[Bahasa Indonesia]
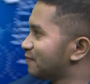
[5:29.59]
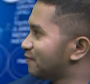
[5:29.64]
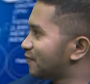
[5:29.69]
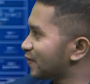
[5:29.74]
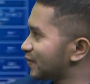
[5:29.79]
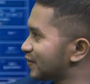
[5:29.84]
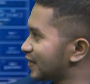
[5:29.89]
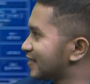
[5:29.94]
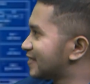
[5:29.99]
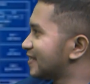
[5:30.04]

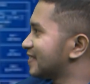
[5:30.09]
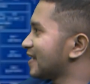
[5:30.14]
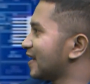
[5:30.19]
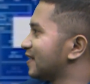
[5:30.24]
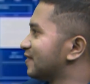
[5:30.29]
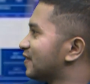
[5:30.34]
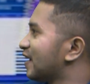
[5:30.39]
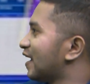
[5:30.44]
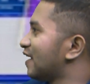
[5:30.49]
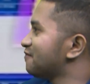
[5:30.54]
proteksi saya
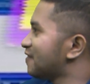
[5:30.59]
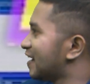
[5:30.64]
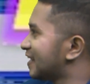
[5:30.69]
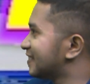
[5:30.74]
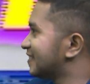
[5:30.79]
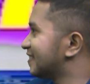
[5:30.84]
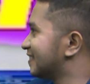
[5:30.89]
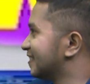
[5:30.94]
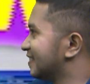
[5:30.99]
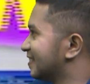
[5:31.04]
juga
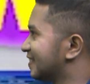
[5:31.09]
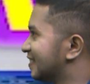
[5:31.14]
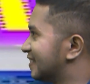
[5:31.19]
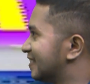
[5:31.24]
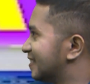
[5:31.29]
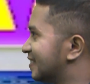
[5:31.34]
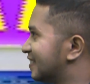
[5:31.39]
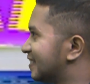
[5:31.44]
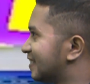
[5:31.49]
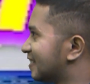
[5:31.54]
aman
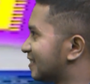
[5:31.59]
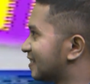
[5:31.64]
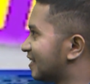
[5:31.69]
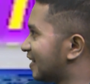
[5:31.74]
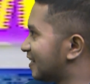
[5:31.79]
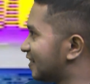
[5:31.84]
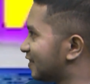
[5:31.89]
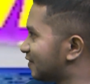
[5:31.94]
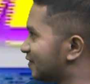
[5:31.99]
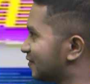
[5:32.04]

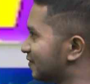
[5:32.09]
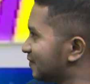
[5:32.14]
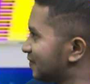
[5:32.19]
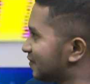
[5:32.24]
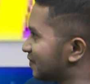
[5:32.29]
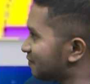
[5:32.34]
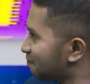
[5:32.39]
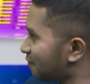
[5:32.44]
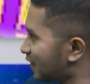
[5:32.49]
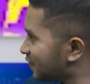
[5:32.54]
dan itu, itu,
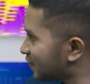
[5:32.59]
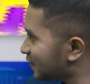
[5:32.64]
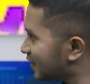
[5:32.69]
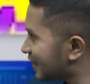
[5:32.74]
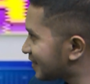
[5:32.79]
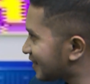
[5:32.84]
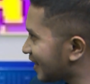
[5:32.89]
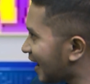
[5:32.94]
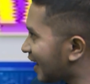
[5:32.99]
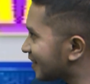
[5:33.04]
itu juga masuk ada
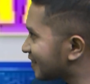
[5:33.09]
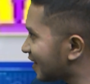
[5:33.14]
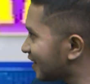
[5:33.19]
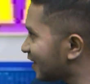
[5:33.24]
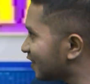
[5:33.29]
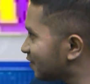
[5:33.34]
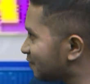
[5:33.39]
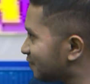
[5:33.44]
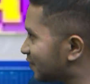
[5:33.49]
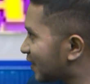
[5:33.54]
kesehatan
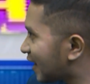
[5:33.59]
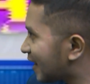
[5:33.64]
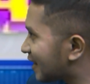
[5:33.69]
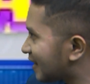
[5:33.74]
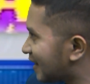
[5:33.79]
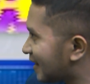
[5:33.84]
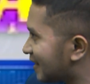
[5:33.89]
atau bukan?